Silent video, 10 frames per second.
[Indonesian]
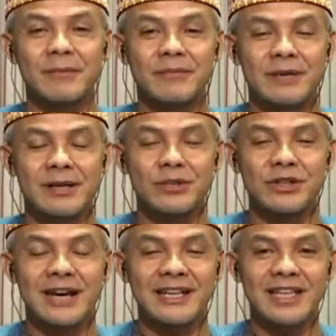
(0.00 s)

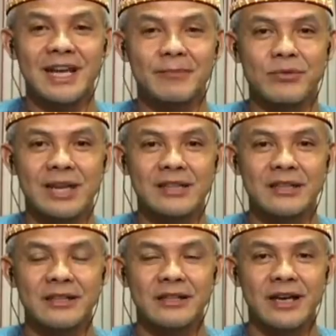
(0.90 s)
kemudian kita buat
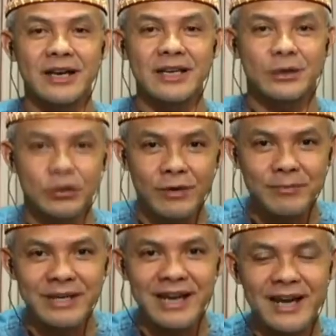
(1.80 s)
uh, ikut
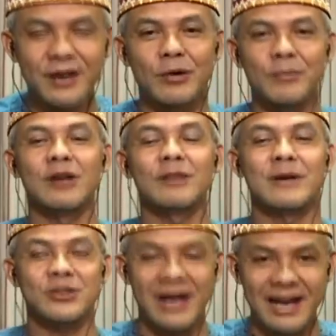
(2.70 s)
webinar ngobrol
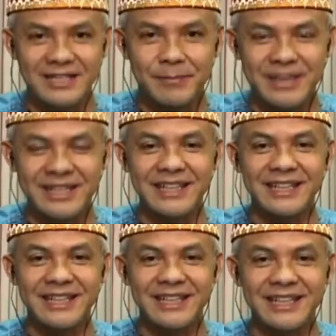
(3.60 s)
persoalan seperti
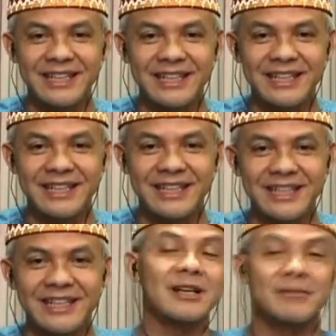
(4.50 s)
ini nanti kalau
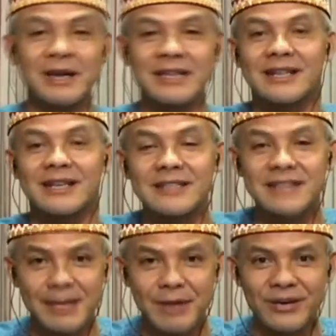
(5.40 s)
sungkemannya
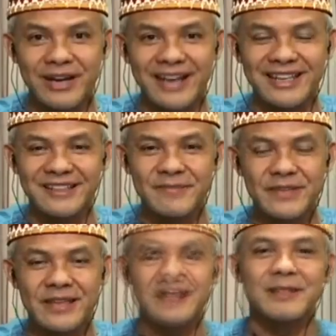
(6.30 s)
digital mau nggak
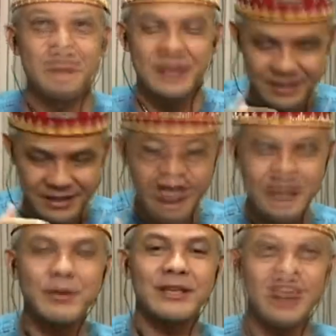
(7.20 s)

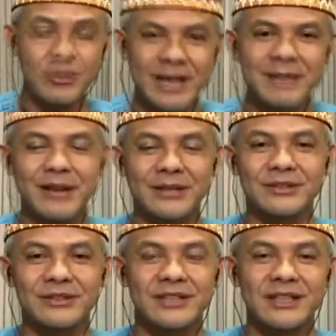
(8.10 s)
responnya lumayan bagus
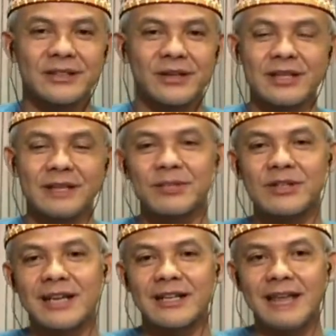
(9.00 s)
Terus
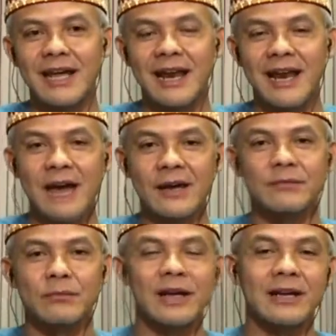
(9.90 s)
kemudian kita live
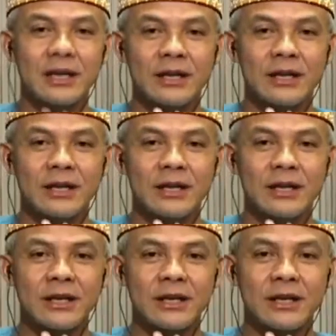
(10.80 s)
mulai dari
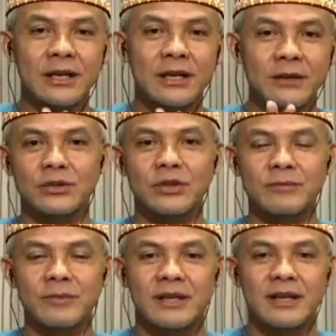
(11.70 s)
Facebook, YouTube,
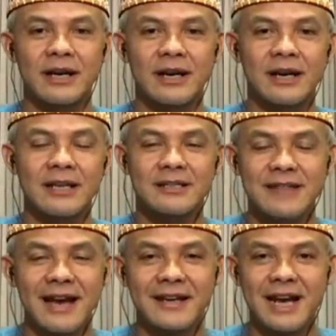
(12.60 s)
eh,
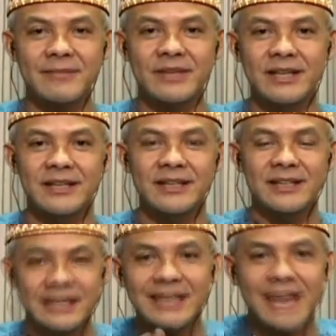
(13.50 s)
Instagram.
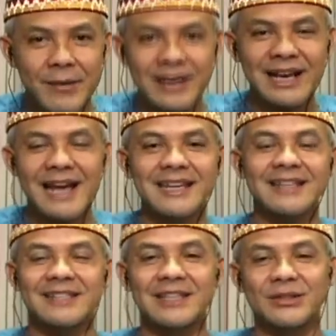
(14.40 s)
Kita tawari lagi di
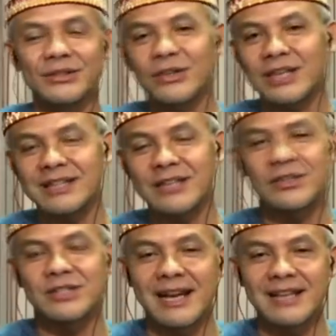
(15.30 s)
situ untuk kita
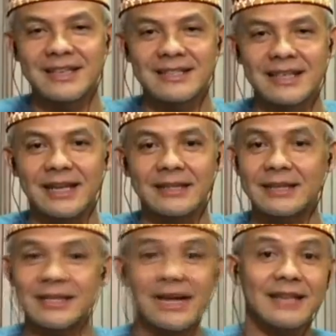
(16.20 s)
sosialisasikan.
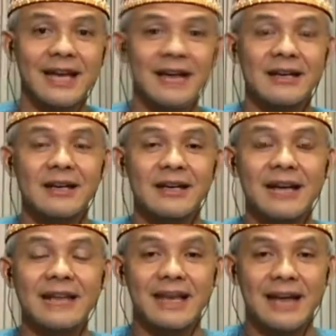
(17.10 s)
Ternyata
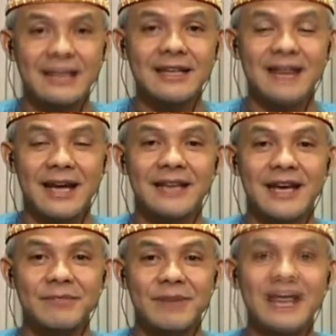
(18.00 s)
rata-rata di
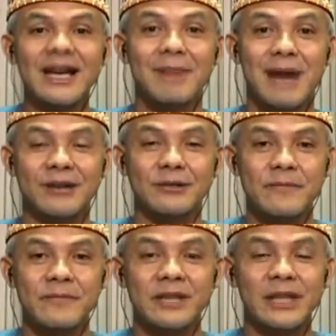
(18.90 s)
antara mereka mal,
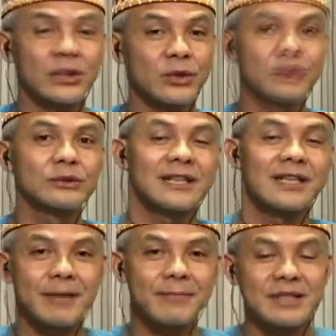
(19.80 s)
Tentu
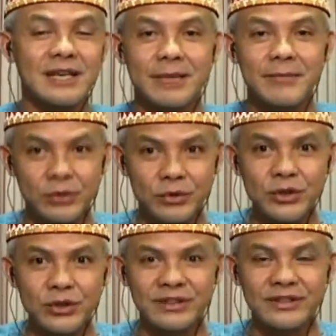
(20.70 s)
tidak bisa sampai
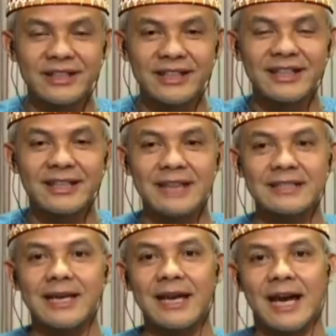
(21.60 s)
ujung. Nah saya